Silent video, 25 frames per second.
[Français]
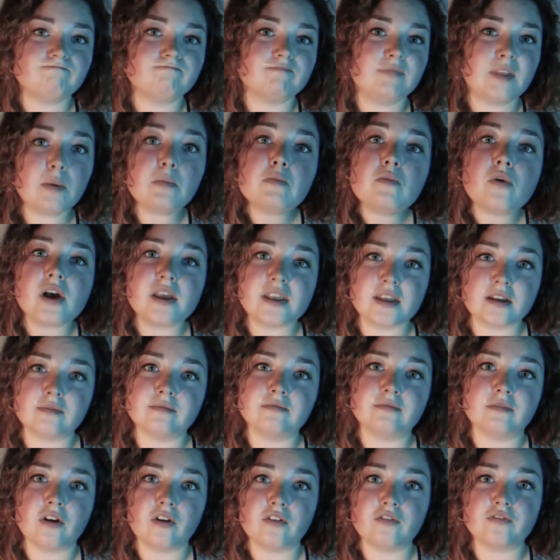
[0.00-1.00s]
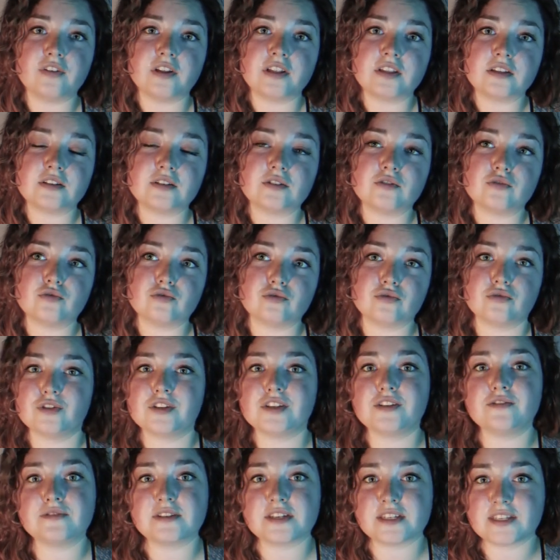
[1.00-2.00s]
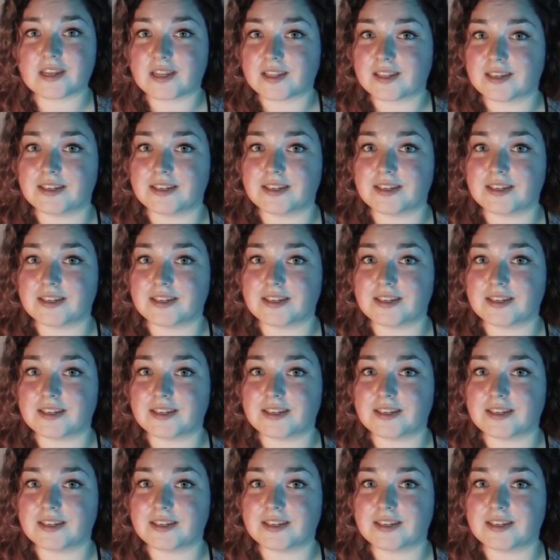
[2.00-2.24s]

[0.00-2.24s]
des moyens en fait de justifier sa